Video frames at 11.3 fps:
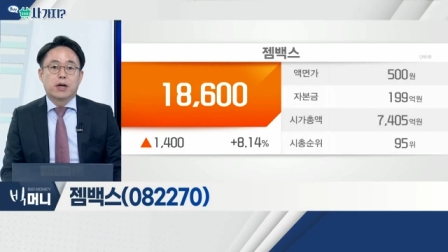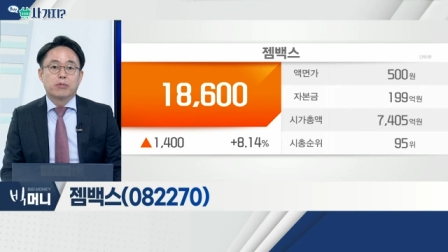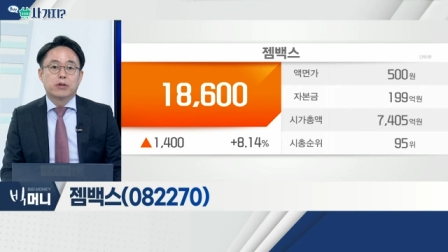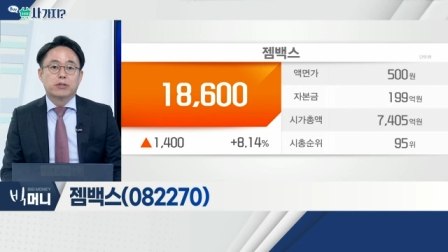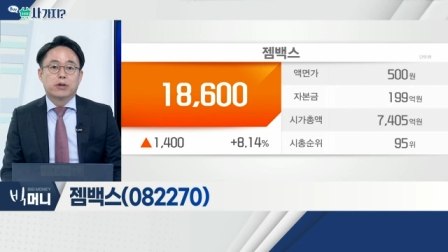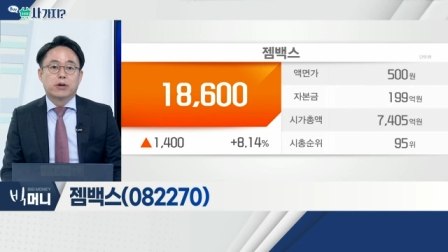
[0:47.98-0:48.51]

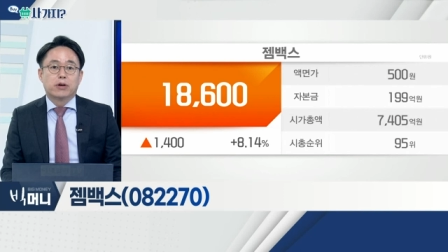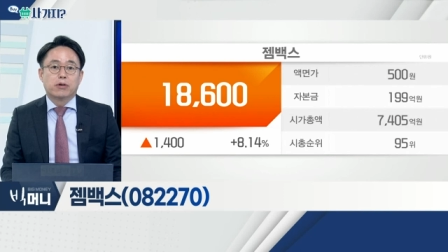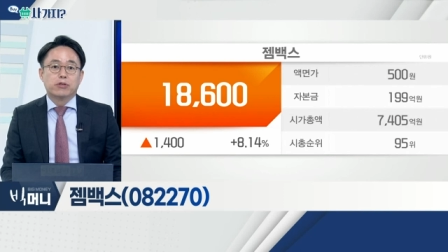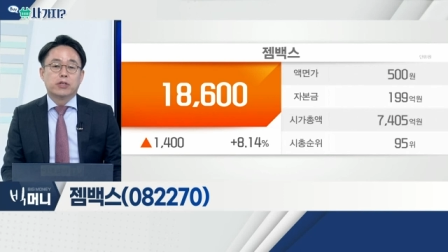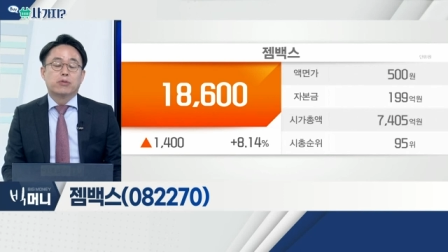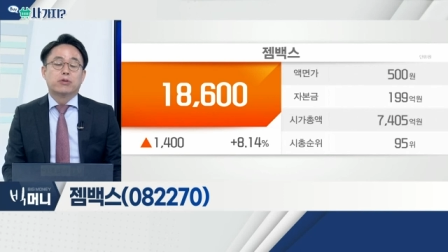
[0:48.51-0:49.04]
하면서
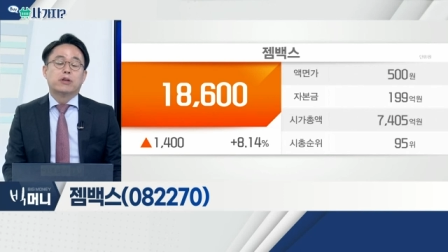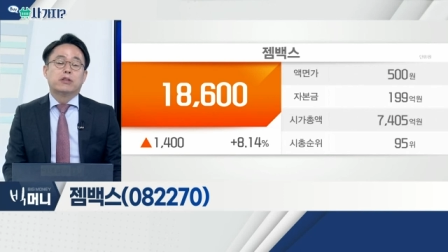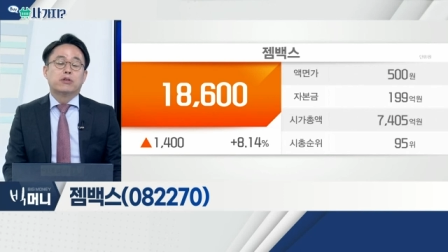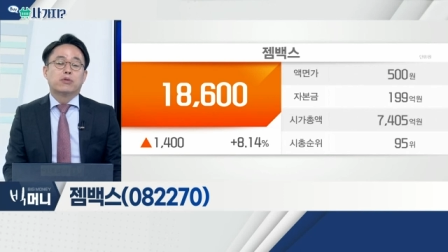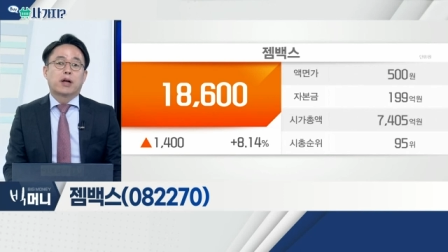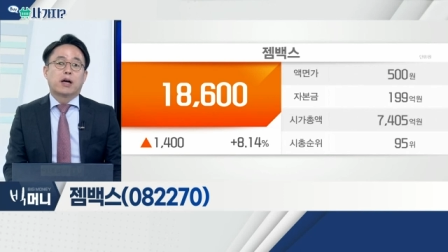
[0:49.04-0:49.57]
어제 오늘
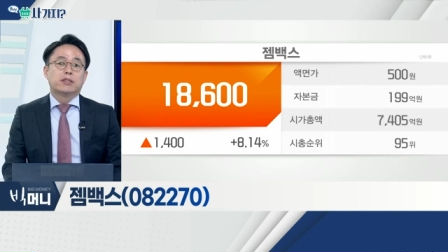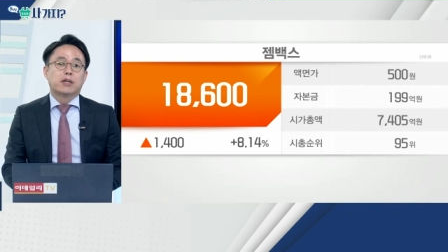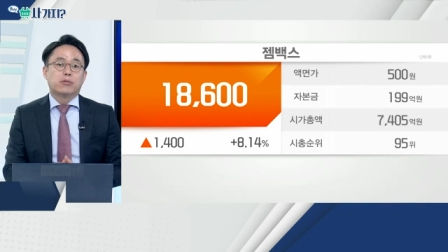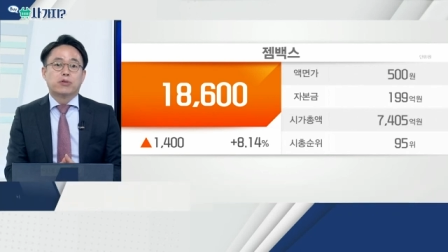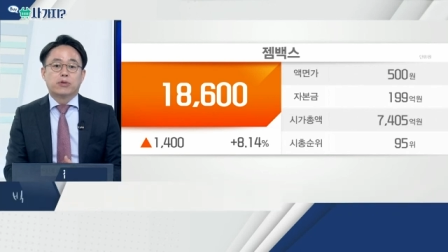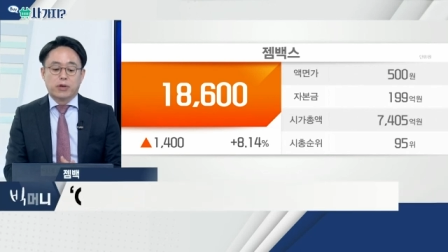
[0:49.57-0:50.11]
이틀 동안
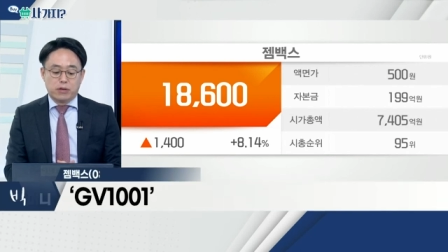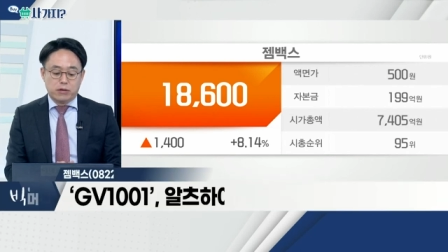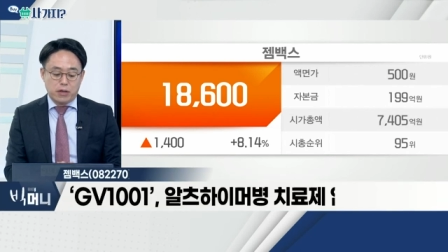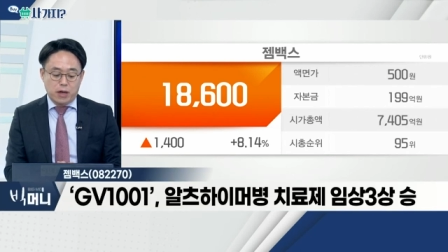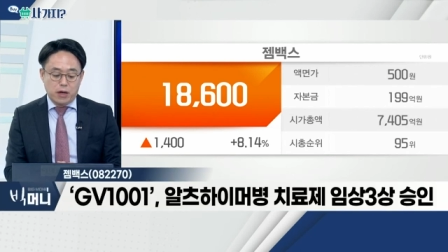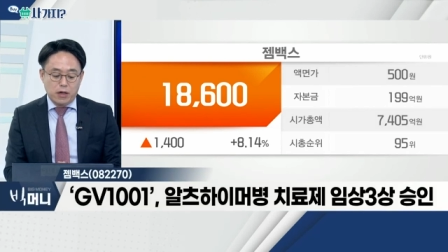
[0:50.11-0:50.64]
강세를 보이고
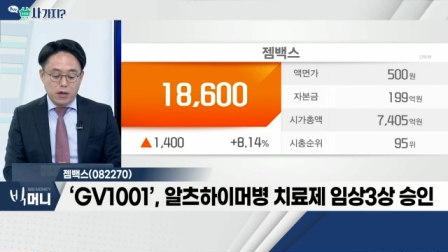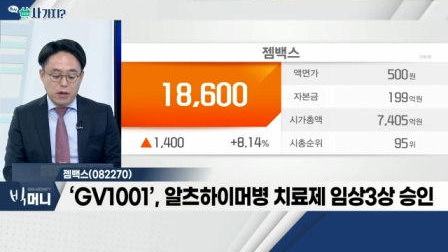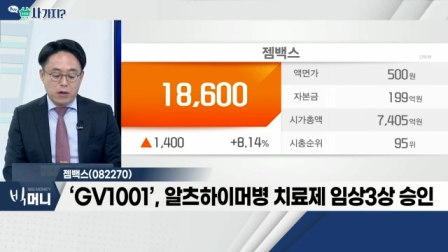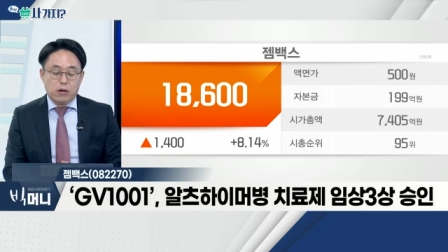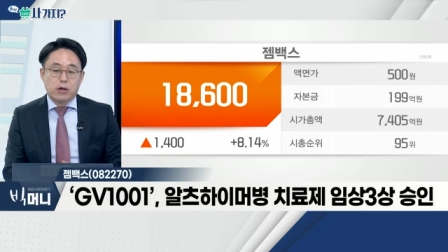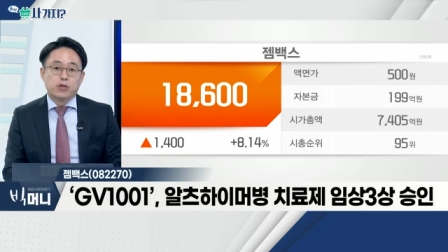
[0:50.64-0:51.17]
있는데
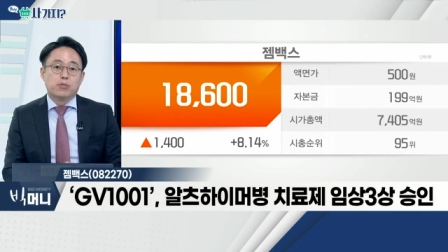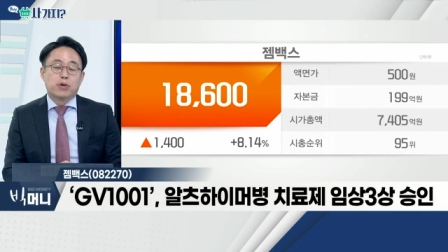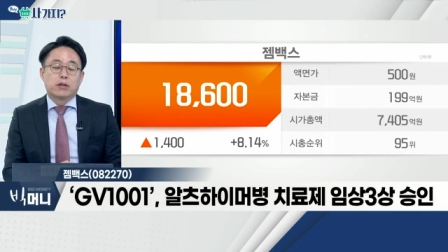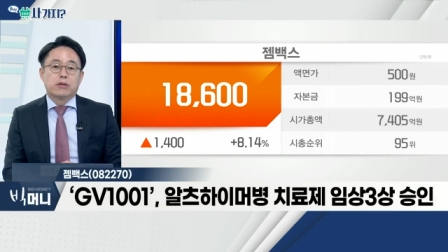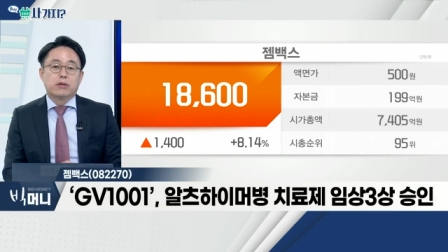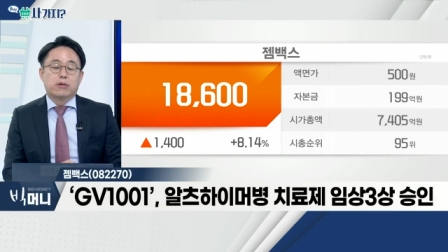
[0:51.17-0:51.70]
어, 이 종목
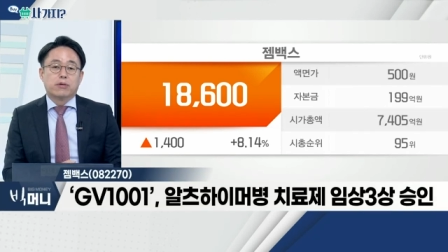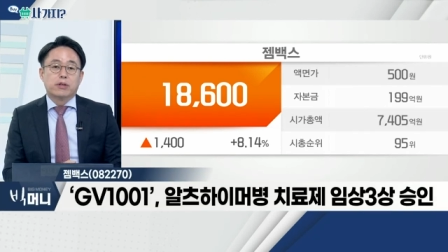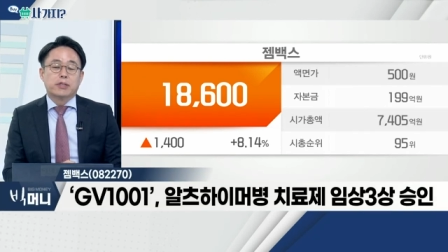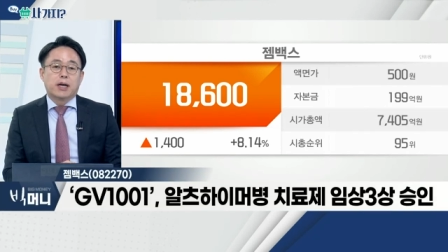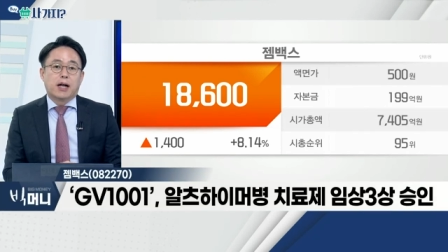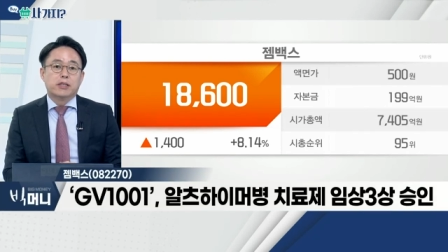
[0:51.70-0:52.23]
같은 경우는
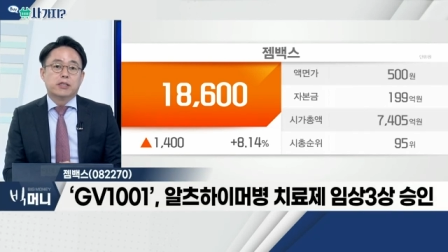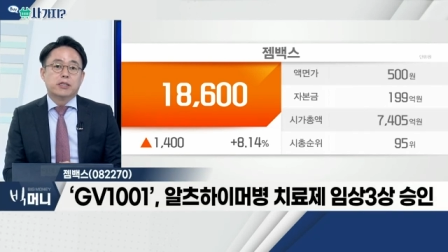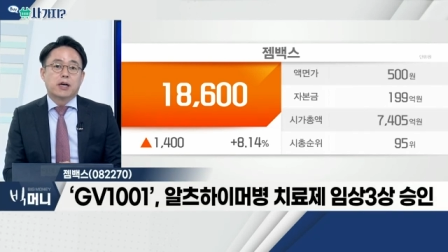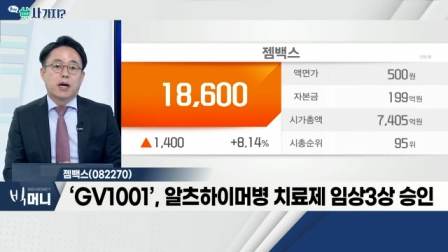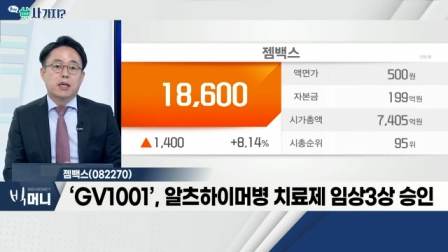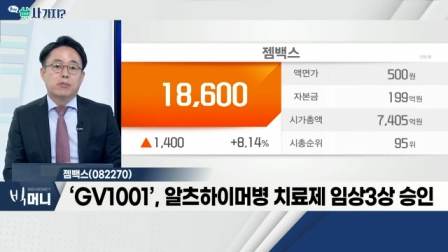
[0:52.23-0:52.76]
이제
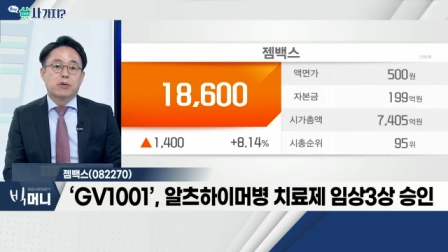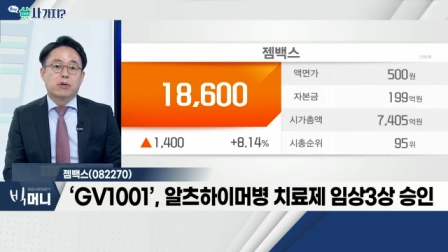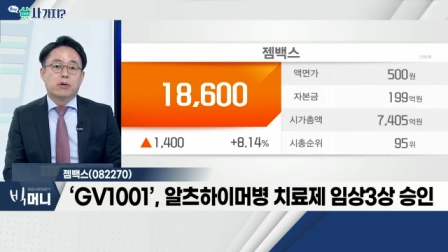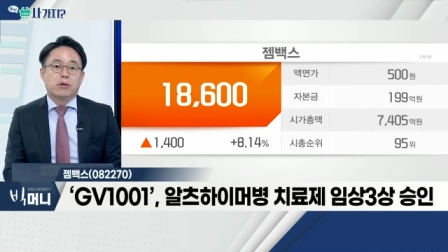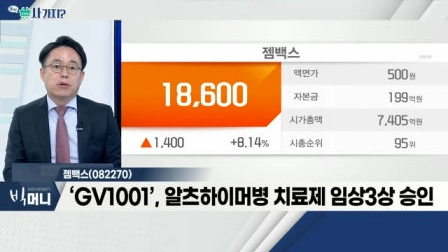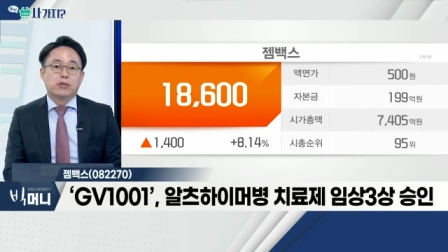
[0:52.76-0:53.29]
알츠하이머
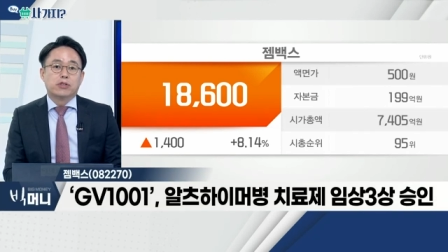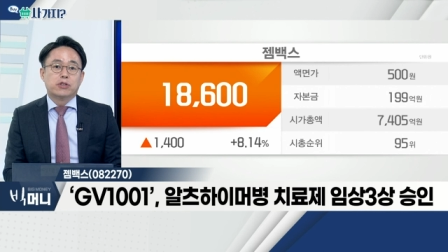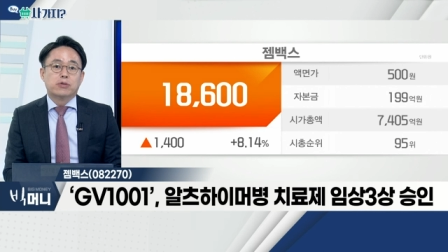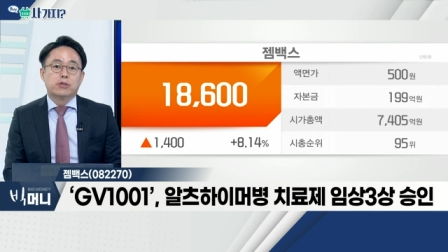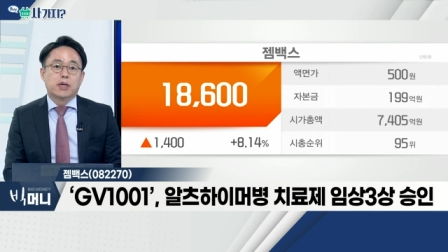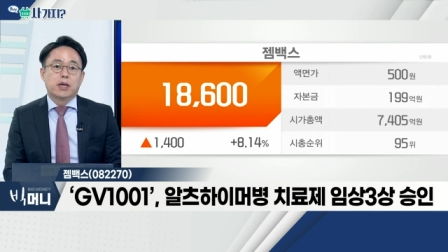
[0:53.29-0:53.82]
어,
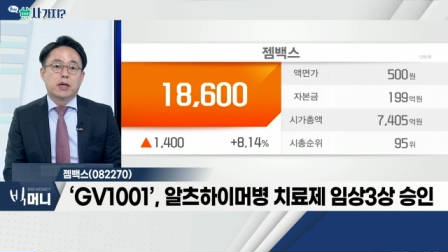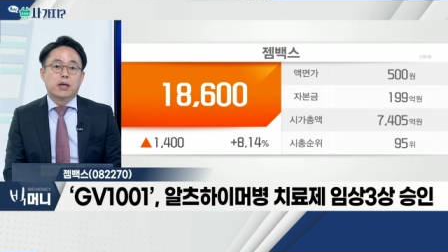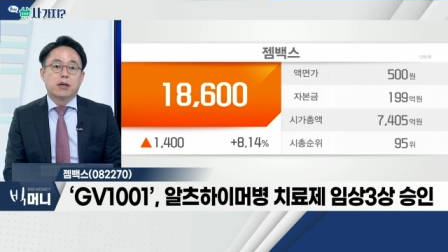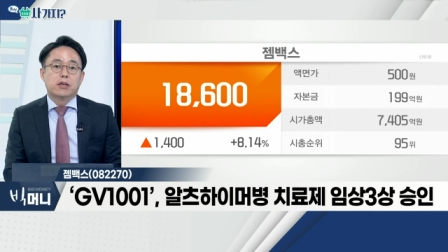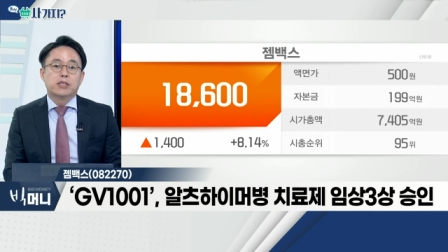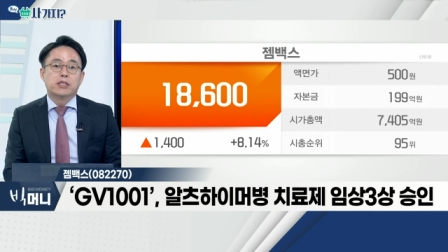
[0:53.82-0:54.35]

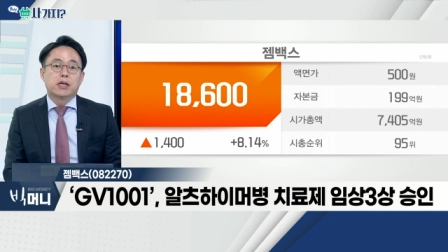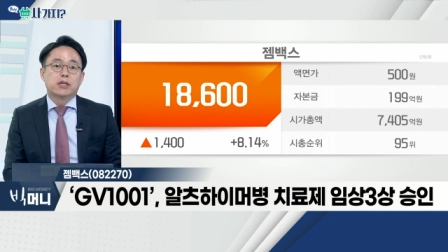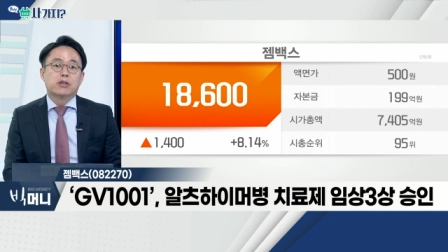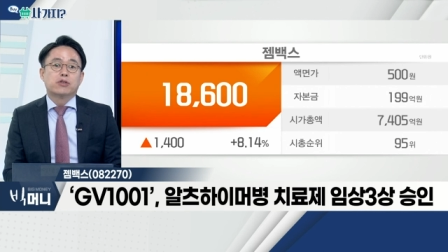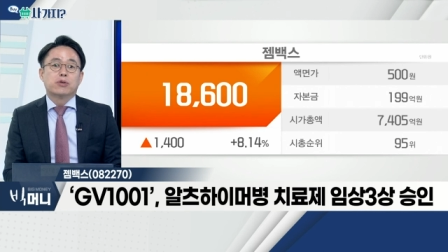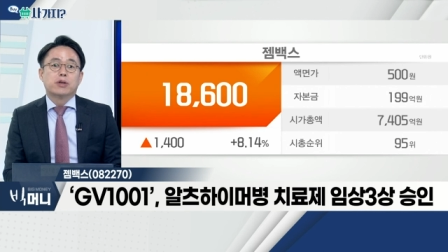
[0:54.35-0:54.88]
치료제
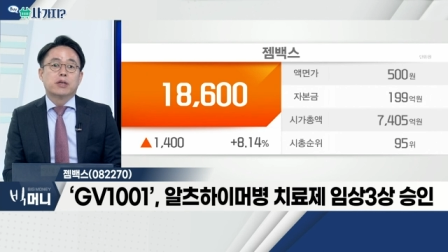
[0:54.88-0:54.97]
신약이죠.